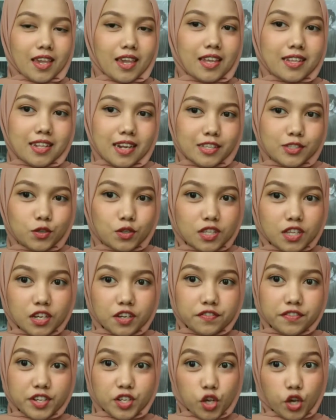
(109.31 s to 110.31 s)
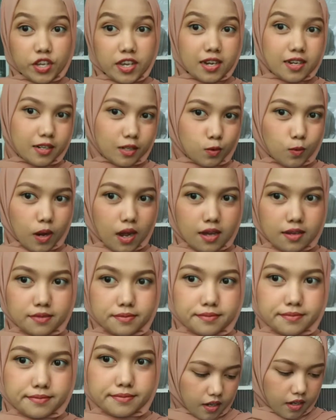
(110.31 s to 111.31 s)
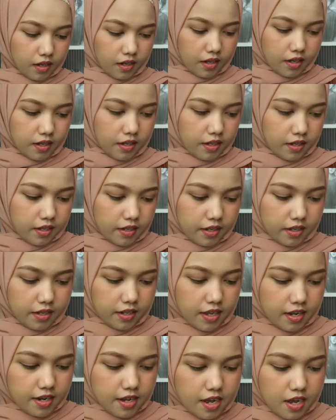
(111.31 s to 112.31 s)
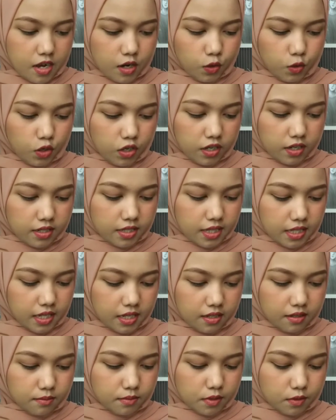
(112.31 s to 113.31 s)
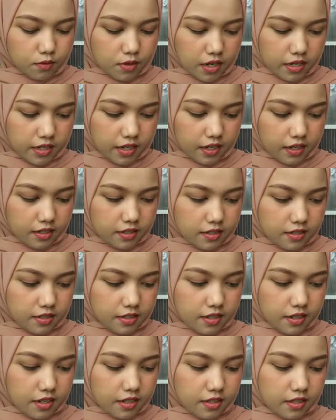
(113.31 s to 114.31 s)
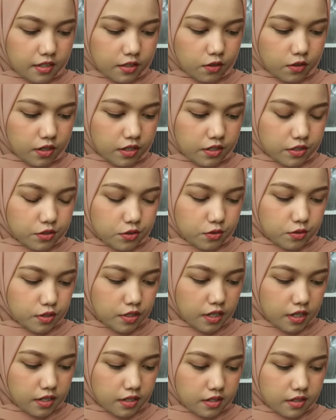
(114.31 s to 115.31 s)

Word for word: kita lanjut ke video yang kedua nah ini ada uhti berdua ya lagi tiktokan juga